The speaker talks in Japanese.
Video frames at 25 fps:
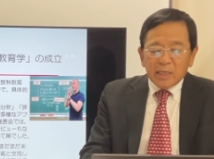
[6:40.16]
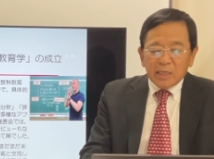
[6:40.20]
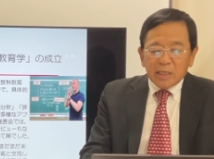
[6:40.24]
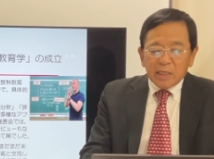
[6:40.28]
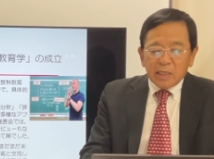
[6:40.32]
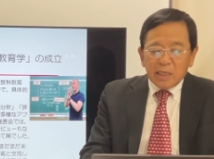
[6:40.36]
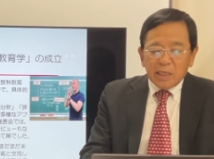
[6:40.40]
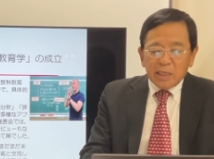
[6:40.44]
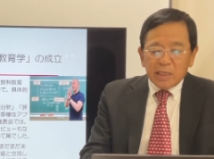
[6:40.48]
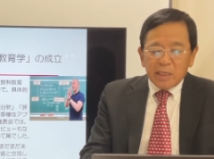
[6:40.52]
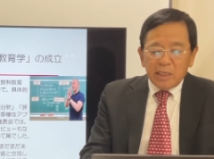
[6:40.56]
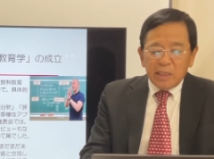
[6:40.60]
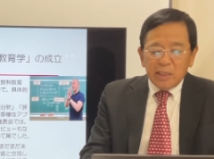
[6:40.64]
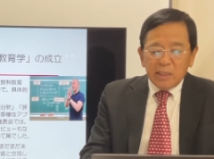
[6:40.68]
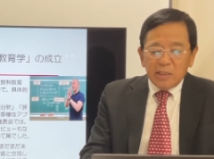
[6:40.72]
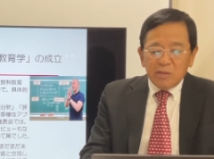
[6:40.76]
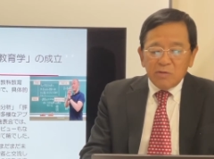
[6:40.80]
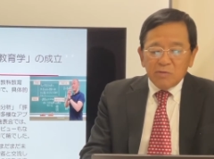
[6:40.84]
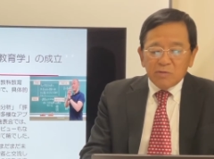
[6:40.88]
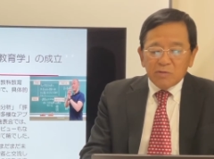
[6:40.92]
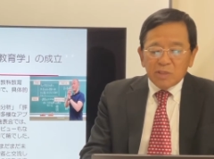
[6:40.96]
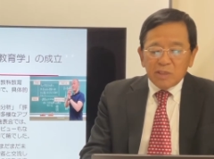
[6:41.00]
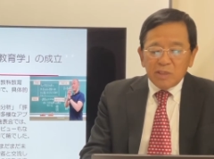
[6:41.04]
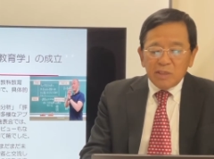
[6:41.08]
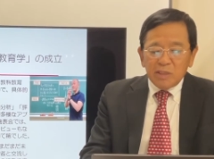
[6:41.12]
科研費
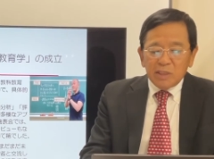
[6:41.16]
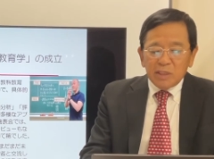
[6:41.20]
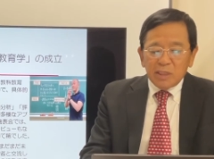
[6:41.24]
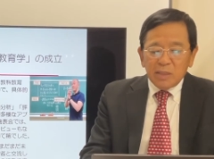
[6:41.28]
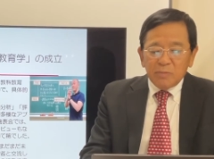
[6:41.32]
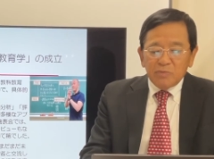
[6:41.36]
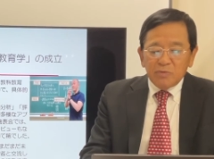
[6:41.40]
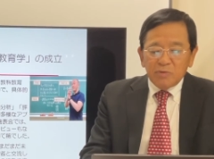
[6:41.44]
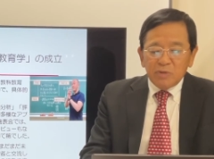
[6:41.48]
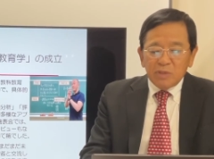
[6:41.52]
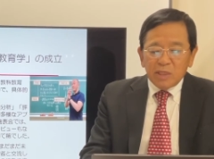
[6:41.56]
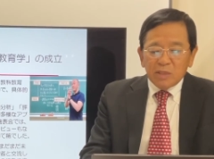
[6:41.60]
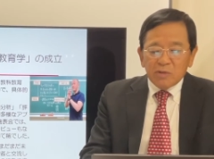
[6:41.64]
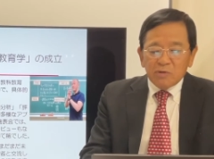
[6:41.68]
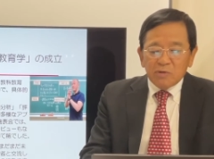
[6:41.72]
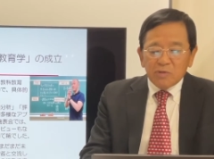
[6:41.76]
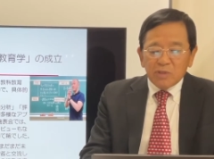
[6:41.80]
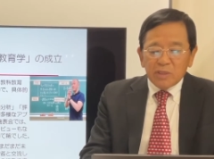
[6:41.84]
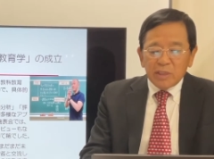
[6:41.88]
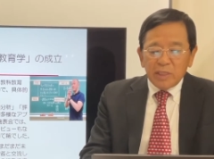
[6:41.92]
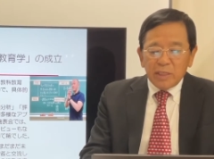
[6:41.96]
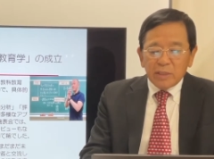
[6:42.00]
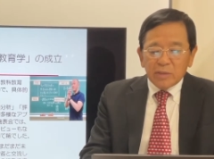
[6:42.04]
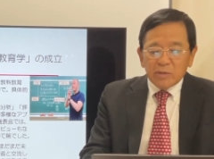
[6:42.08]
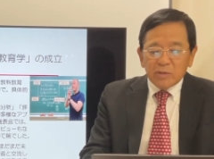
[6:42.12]
の申請分野とし
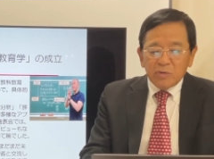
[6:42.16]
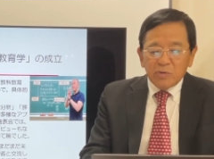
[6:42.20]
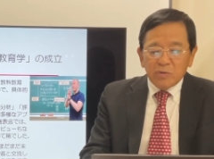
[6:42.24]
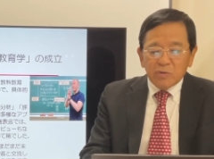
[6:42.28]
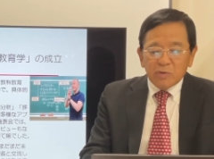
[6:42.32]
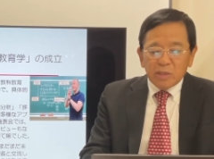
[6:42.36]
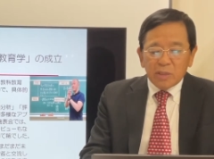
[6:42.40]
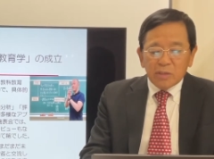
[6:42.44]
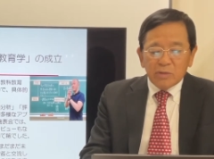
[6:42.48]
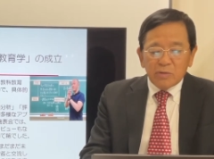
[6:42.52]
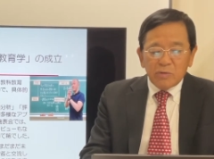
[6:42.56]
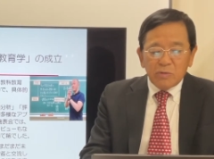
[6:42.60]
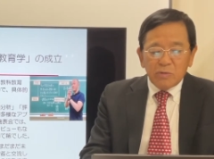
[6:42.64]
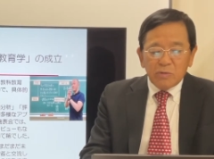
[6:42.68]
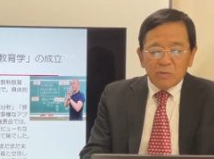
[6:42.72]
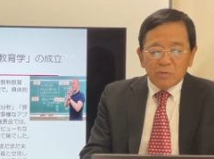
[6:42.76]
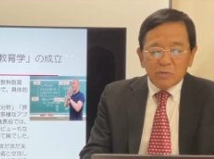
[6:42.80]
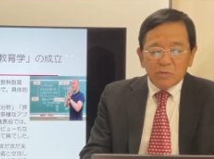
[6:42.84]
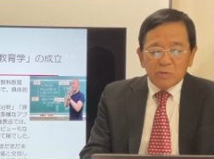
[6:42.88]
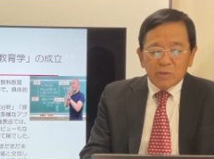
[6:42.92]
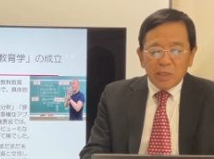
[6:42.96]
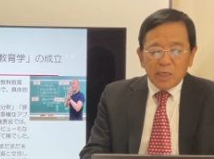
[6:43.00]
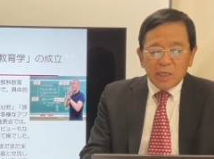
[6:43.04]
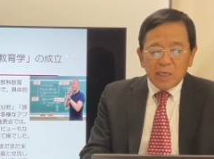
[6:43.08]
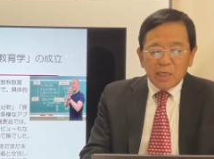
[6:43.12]
て教科教
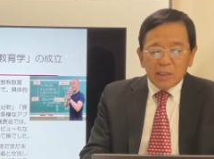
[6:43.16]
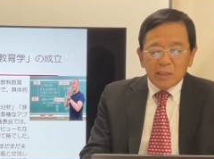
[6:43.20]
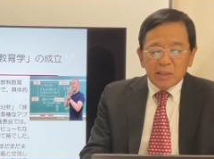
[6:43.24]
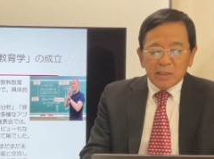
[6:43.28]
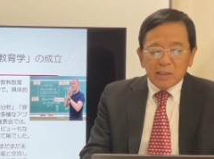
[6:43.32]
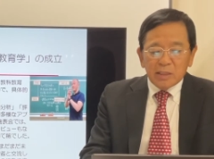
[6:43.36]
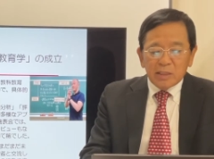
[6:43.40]
育が